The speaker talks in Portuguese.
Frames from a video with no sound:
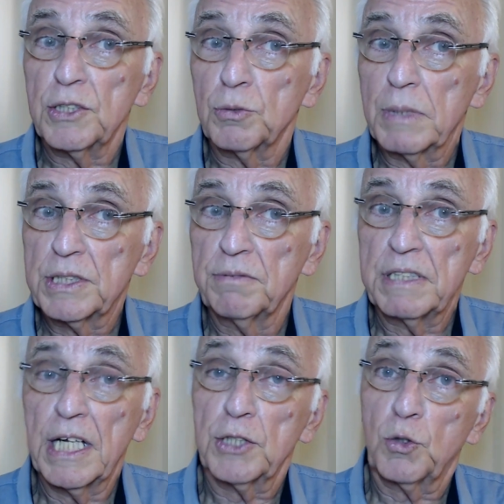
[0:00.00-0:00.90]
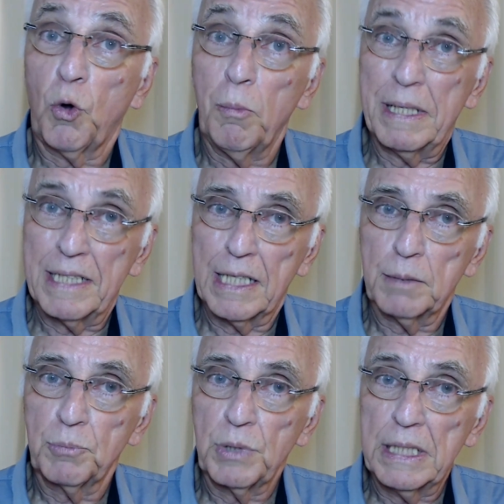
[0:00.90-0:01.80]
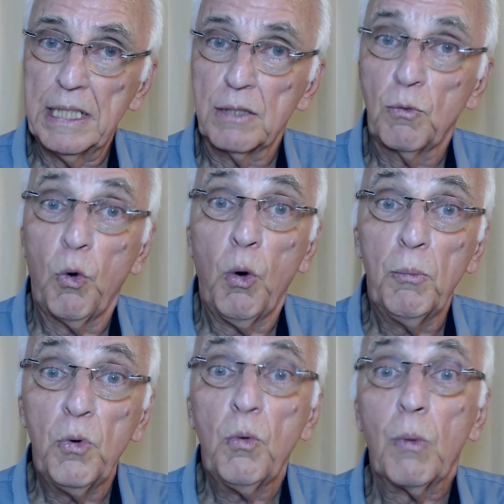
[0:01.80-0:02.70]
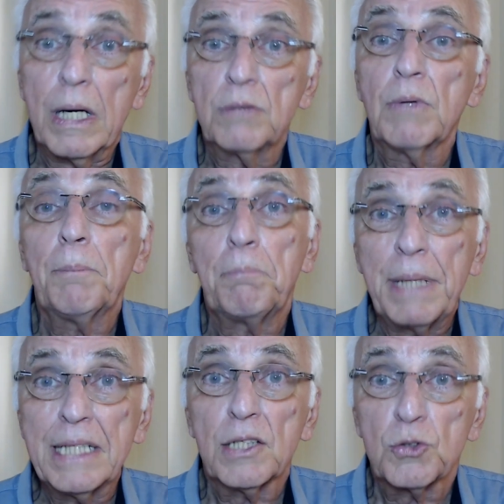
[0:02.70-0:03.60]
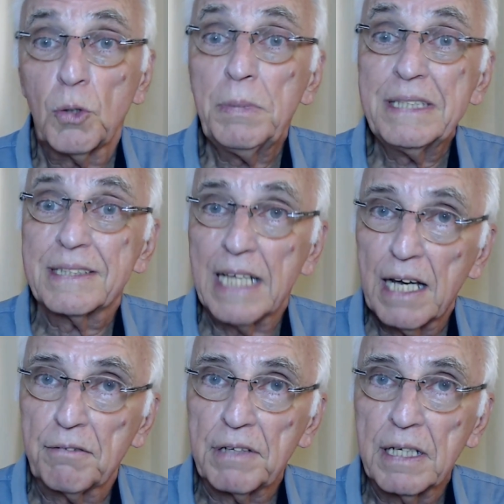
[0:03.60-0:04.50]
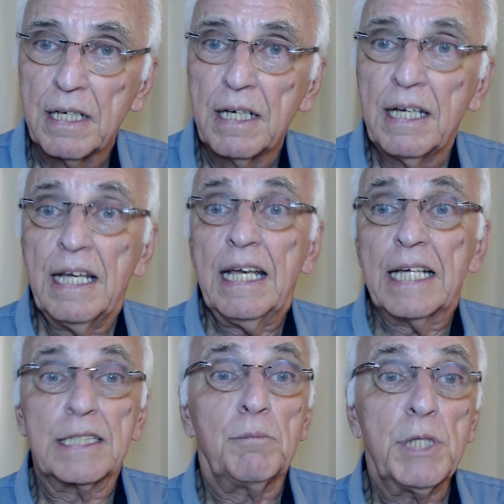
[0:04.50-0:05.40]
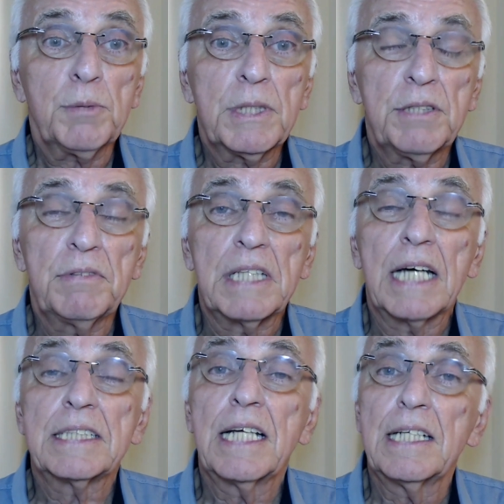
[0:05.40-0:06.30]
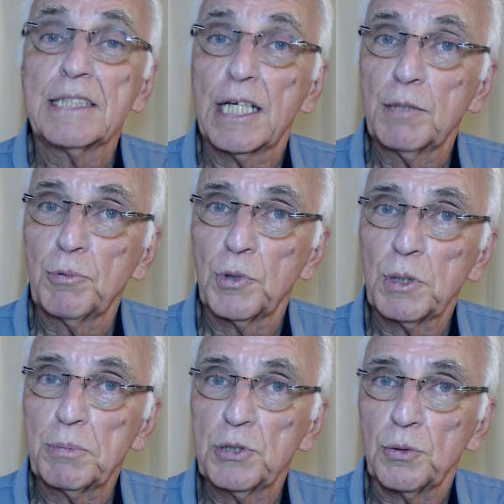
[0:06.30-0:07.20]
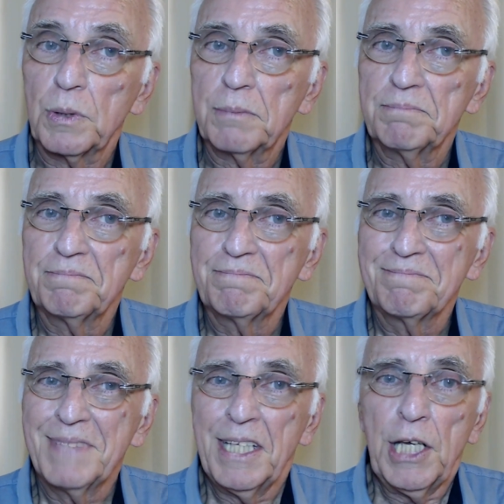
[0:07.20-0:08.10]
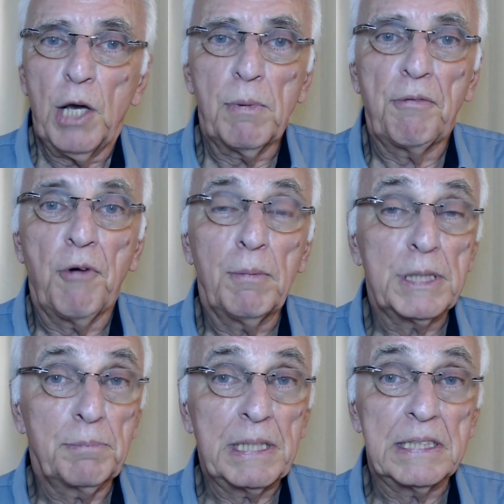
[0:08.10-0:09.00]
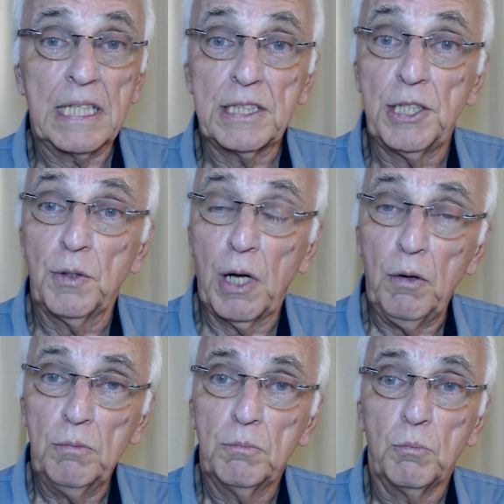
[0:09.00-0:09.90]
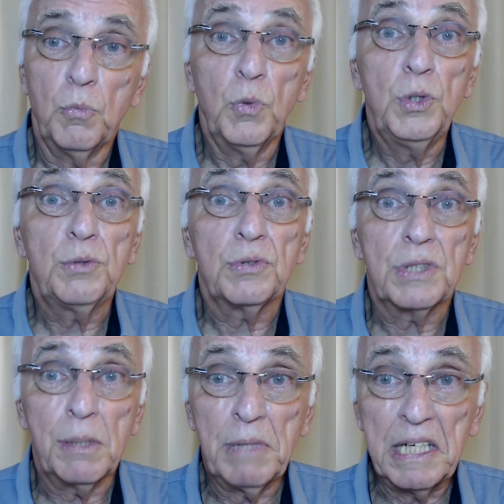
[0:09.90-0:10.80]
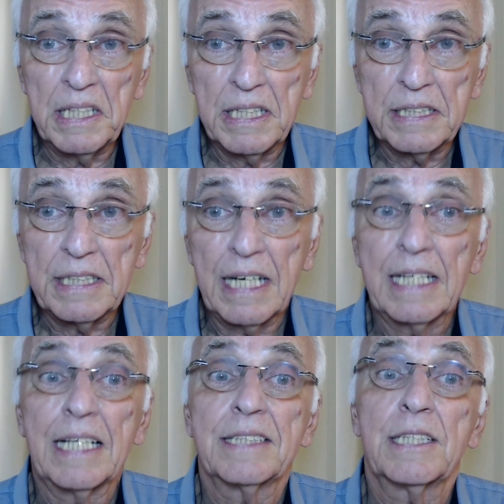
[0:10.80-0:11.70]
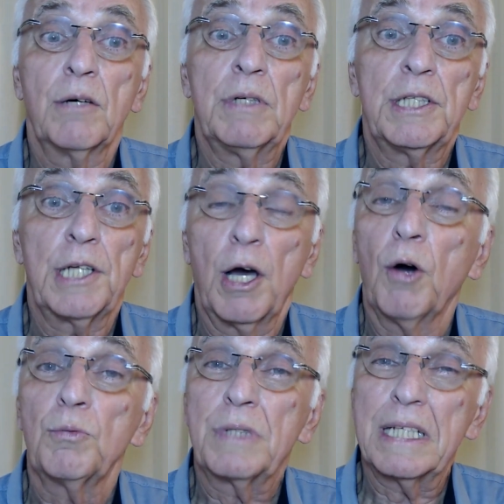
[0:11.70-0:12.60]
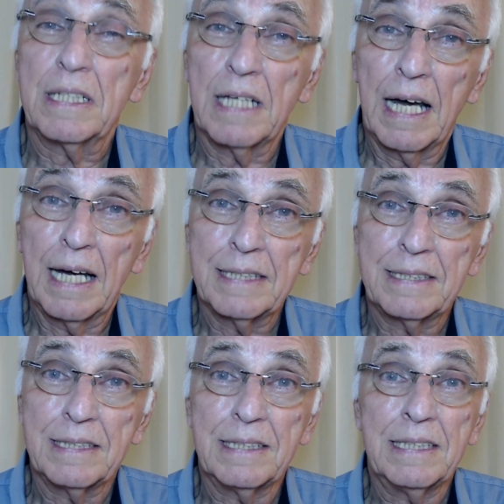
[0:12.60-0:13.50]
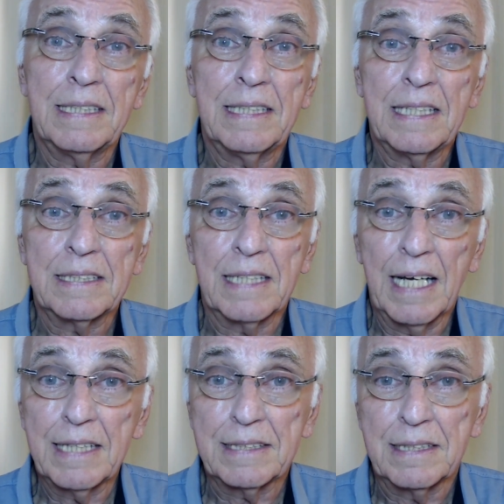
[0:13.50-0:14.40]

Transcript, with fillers: uma atividade comandada por ele, como quando apenas observa essa mesma atividade realizada por outra pessoa. É uma forma de aprendizagem neural muito semelhante à relação entre alteridade e identidade,